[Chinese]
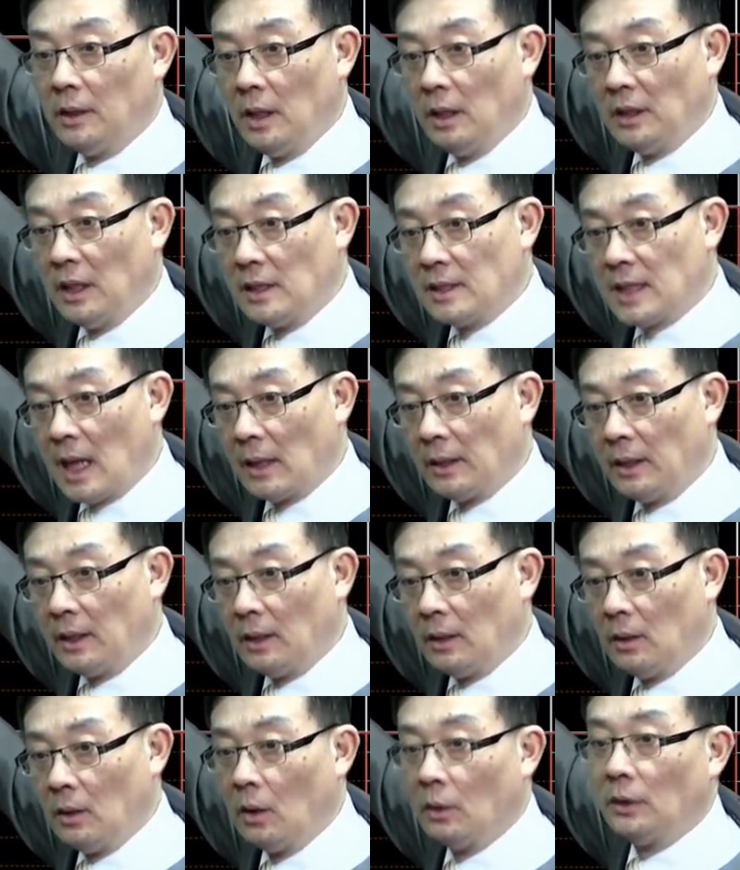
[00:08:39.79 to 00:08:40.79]
第二天涨
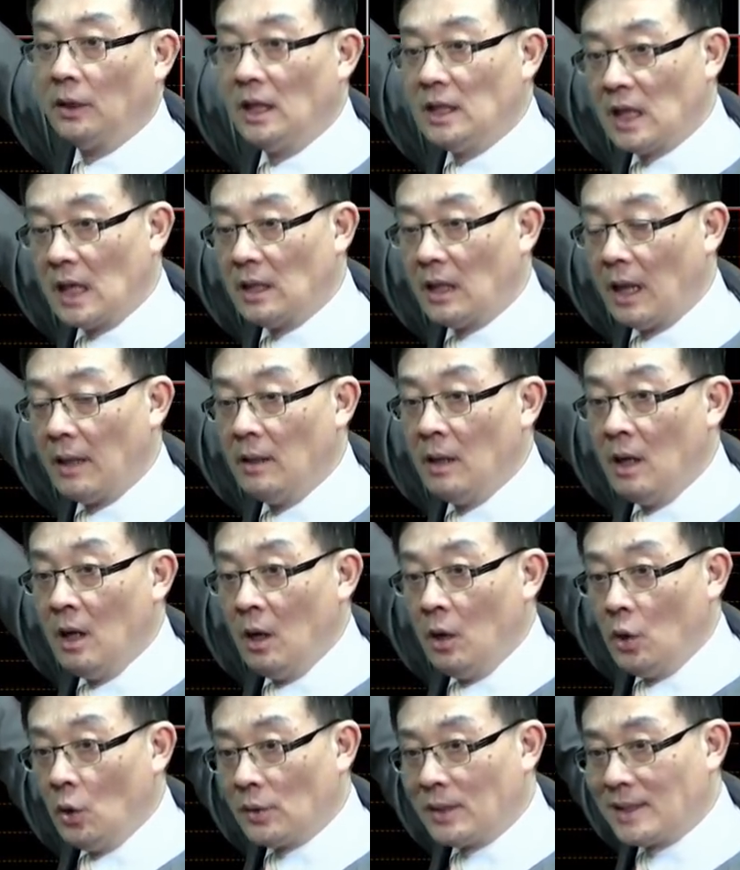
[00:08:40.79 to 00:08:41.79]
停啊，第三天
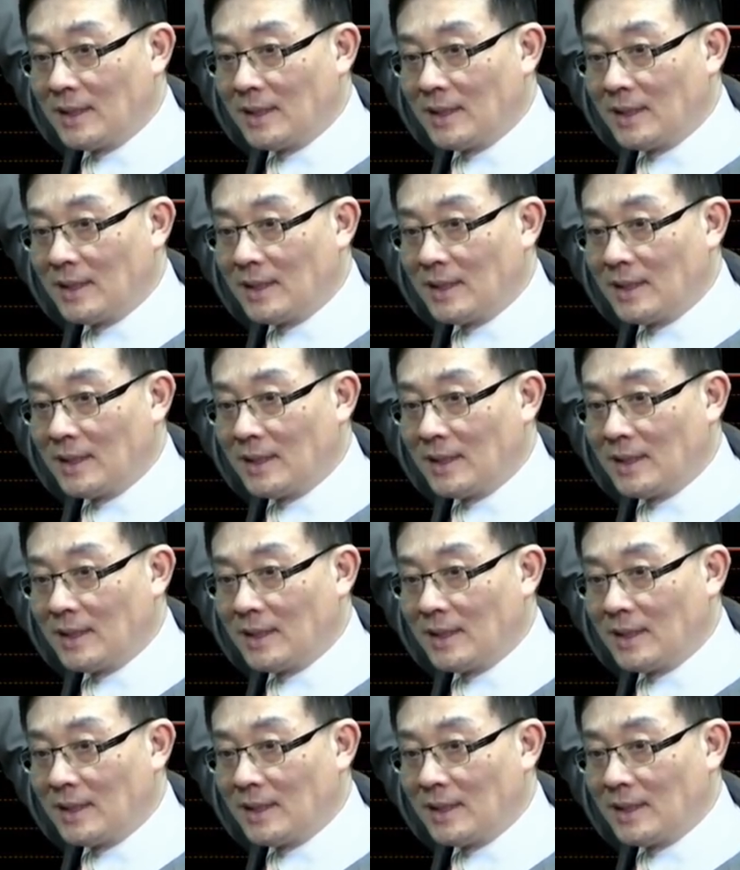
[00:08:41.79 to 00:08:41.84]
又